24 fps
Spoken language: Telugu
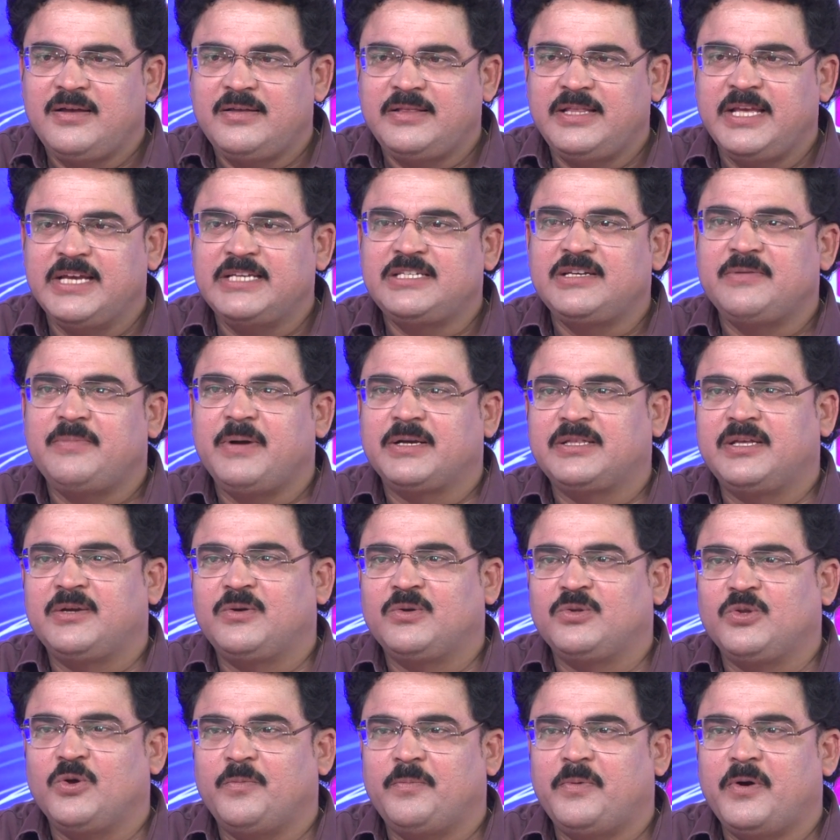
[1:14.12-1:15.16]

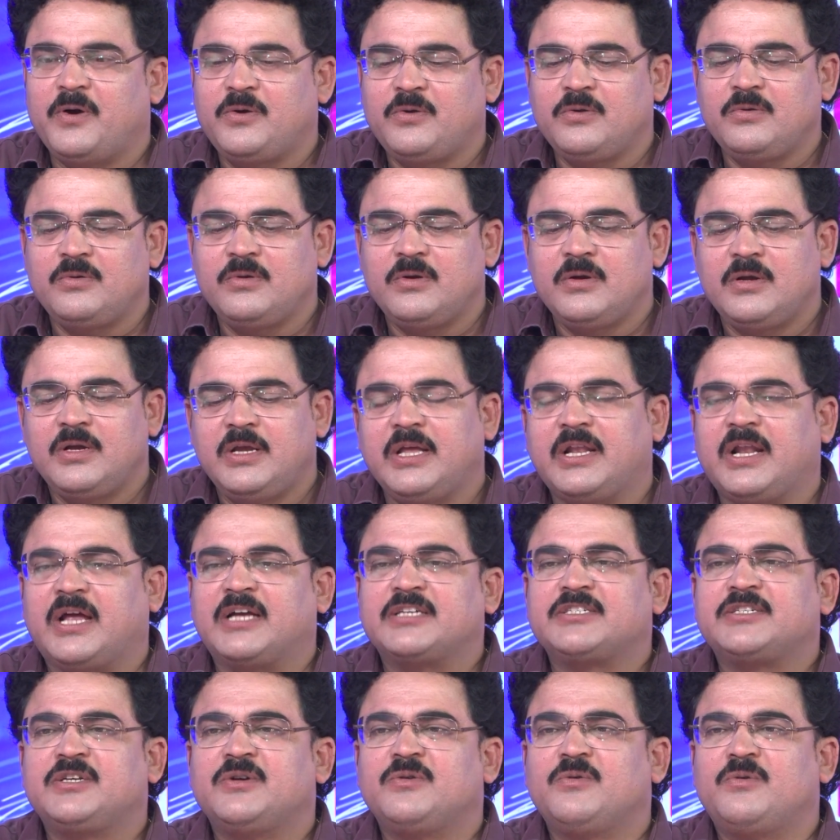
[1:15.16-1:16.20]
దేశభక్తితో పాటు ఈ
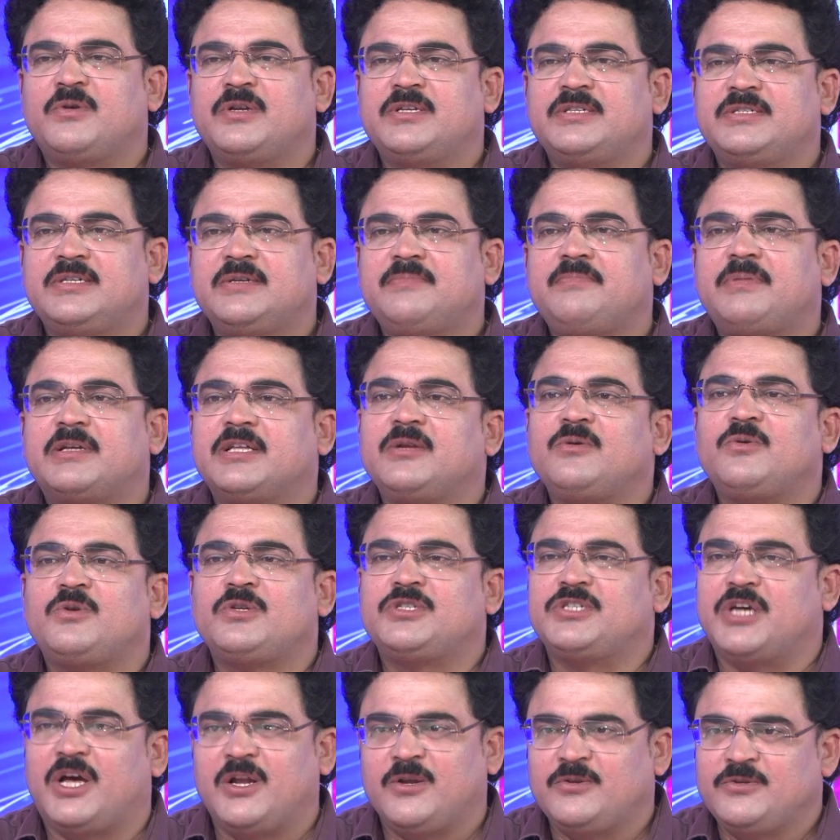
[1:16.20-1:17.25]
రాష్ట్రం గురించి ప్రజల
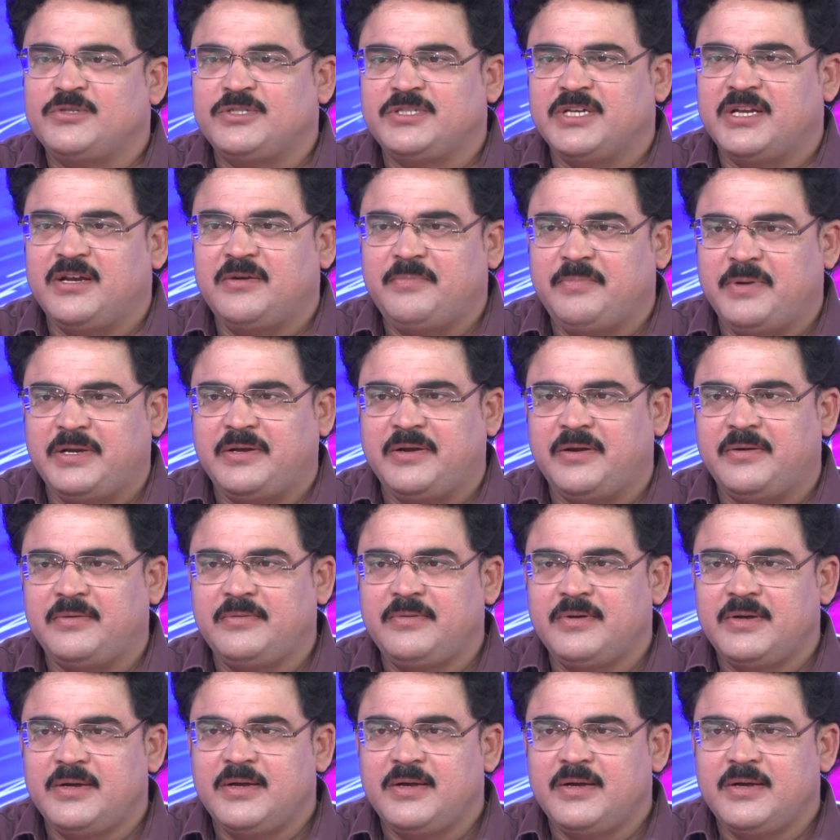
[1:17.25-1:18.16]
గురించి ఆలోచించాలని పెట్టాడు